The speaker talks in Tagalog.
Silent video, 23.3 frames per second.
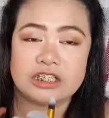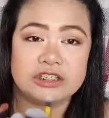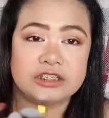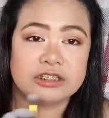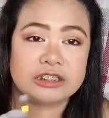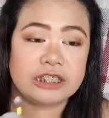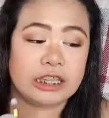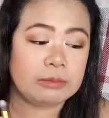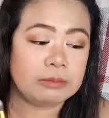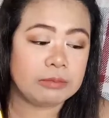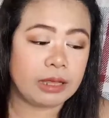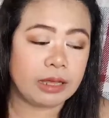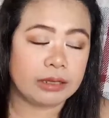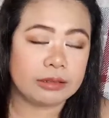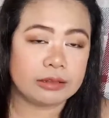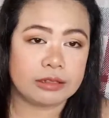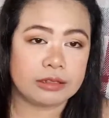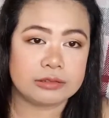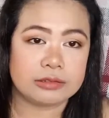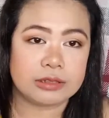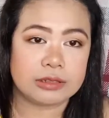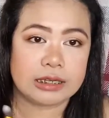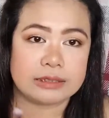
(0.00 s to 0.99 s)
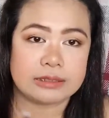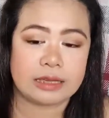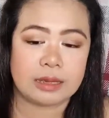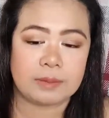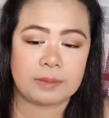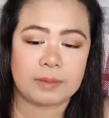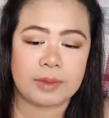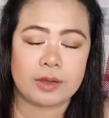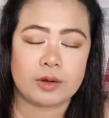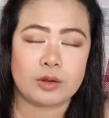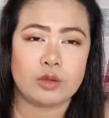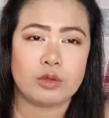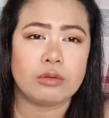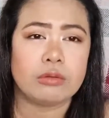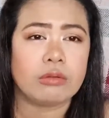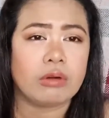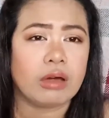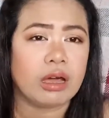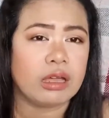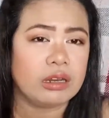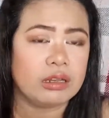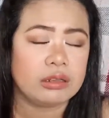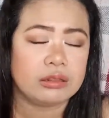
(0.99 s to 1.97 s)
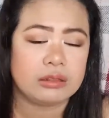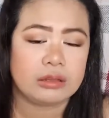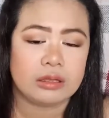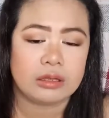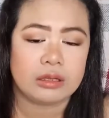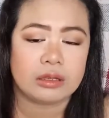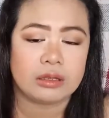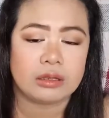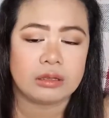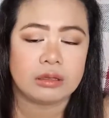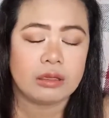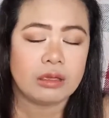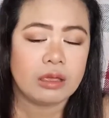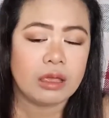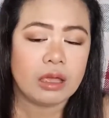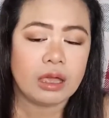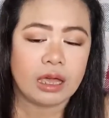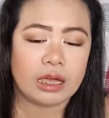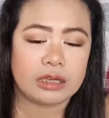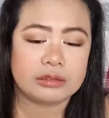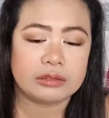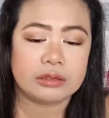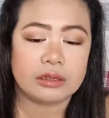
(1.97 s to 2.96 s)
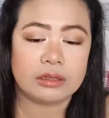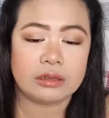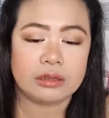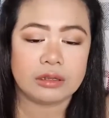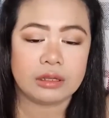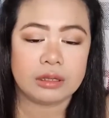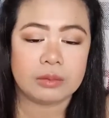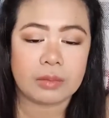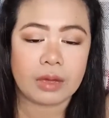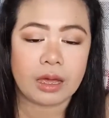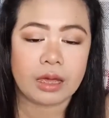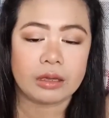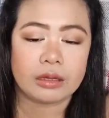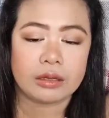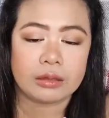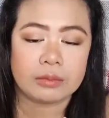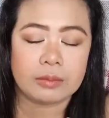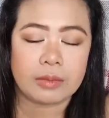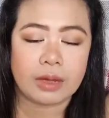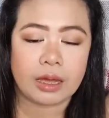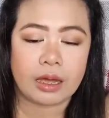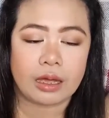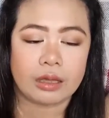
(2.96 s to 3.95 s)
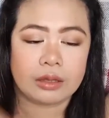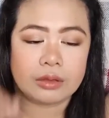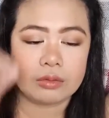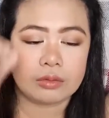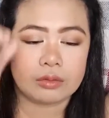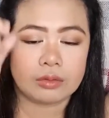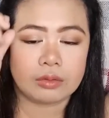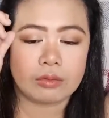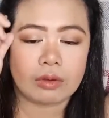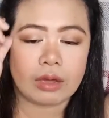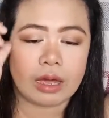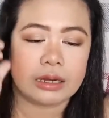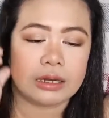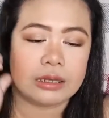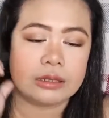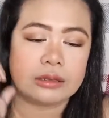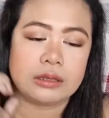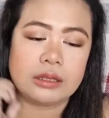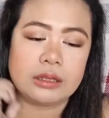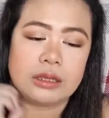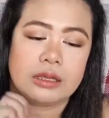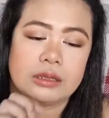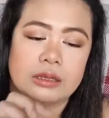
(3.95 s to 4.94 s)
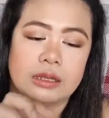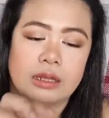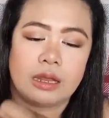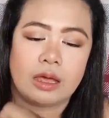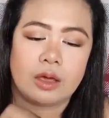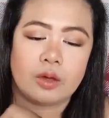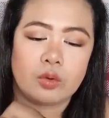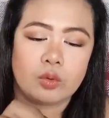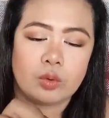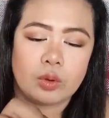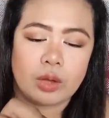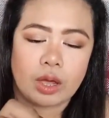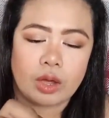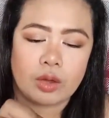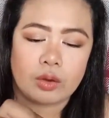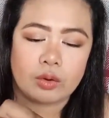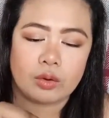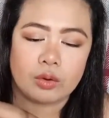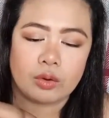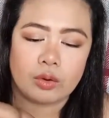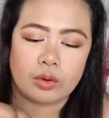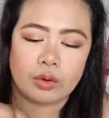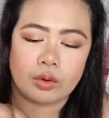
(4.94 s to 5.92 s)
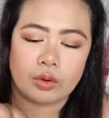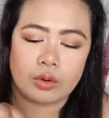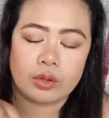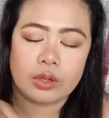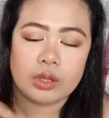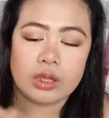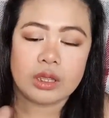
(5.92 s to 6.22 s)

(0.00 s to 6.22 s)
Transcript: Same lang din sa isa pero yung quality as in ibang-iba yung quality na nakuha ko